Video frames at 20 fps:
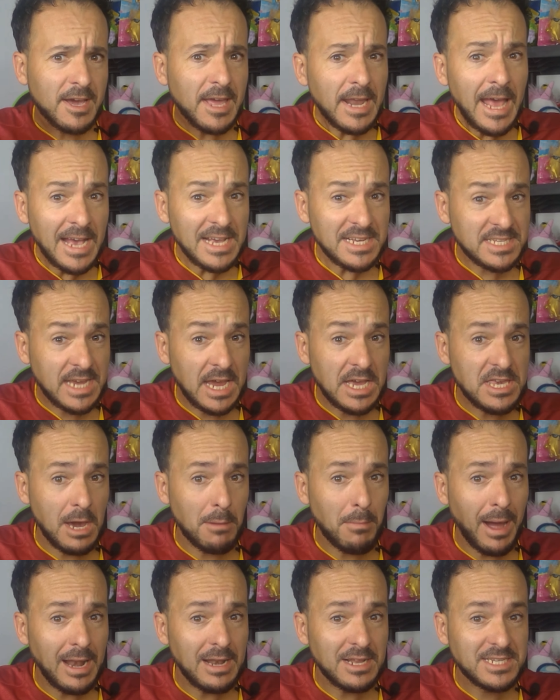¿Crees que
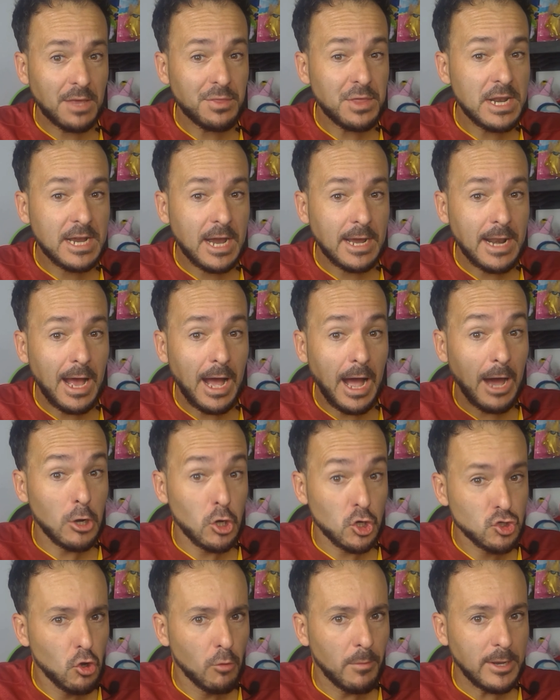Yamal se acercará a
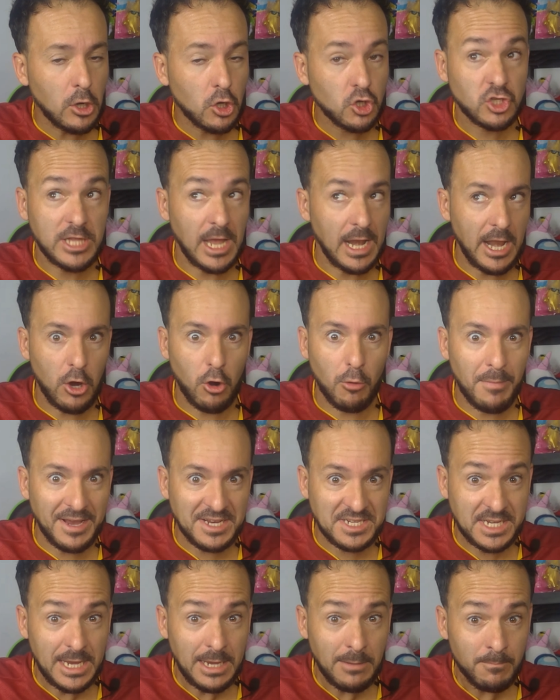los números de Leo
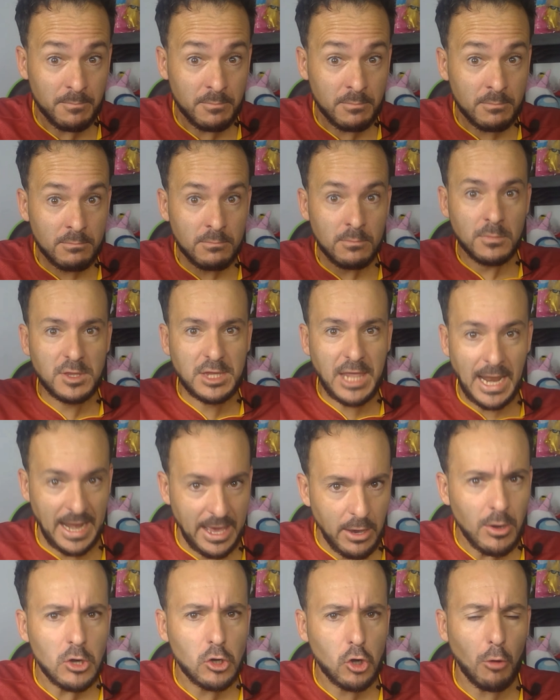Messi? Te
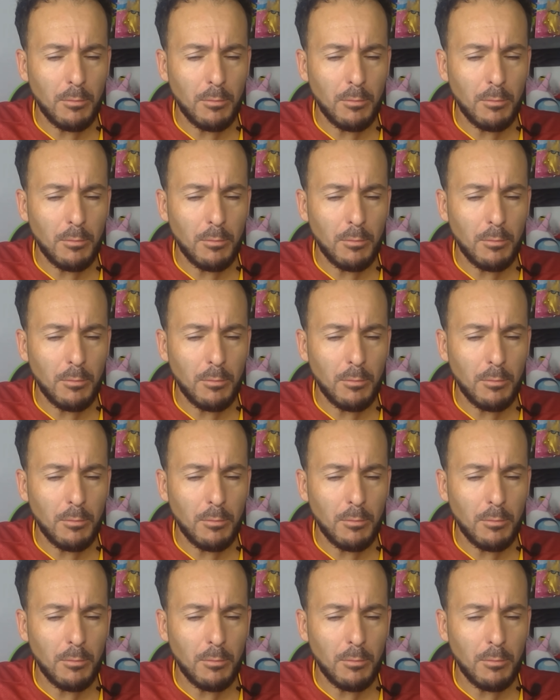leo en